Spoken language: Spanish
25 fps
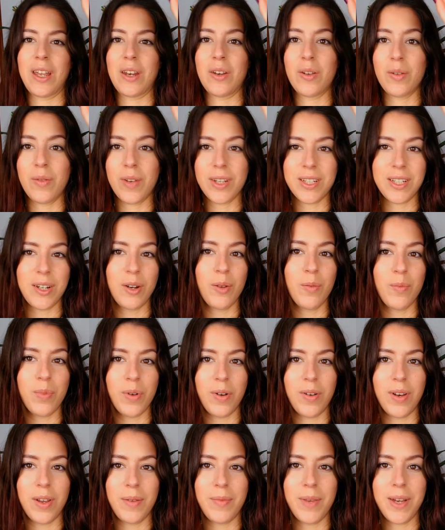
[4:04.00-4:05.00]
que no iba a ser un
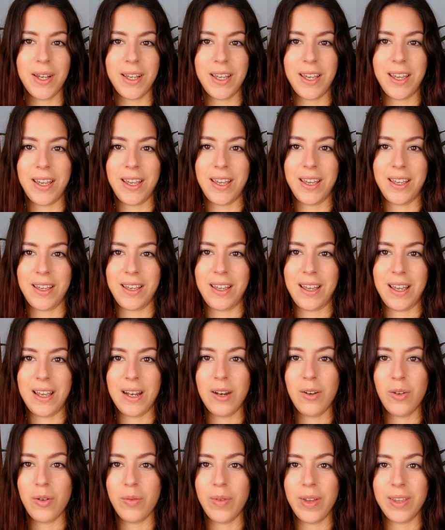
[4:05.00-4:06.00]
problema, que,
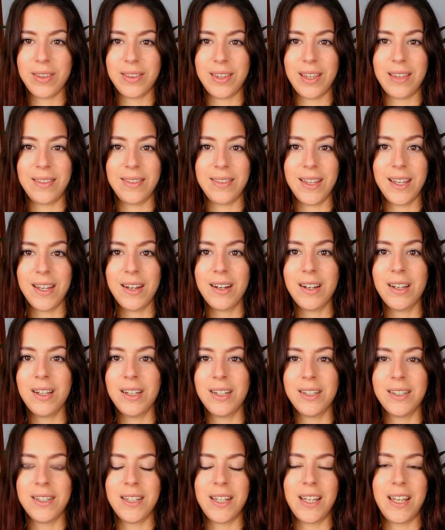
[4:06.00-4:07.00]
él lo iba a entender.
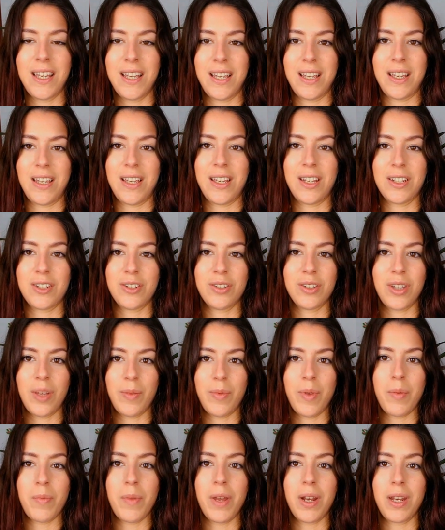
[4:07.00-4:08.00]
Eh, eso
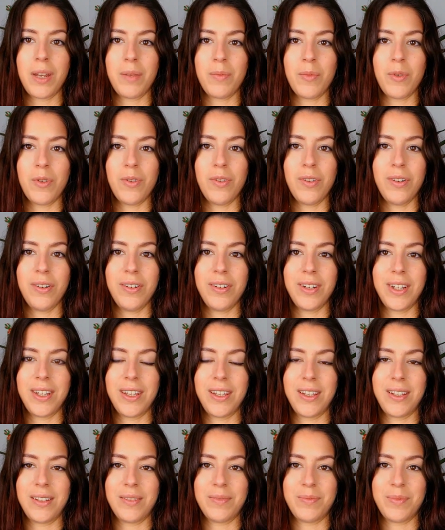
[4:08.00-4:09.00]
también me animó
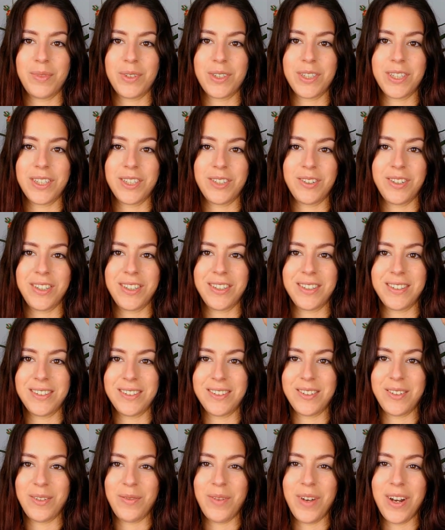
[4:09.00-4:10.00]
pues eso,
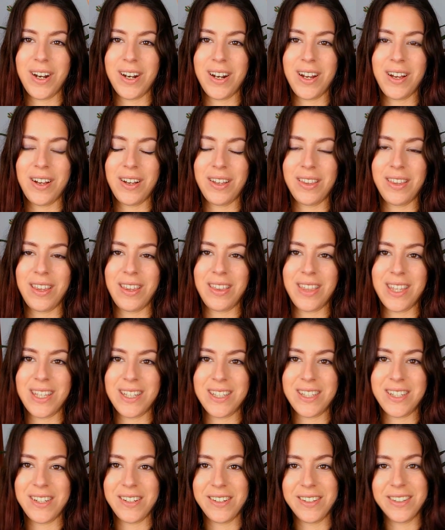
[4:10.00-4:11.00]
en tomar la
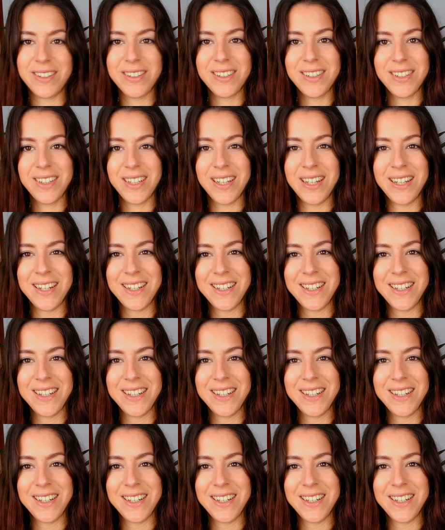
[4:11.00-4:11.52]
decisión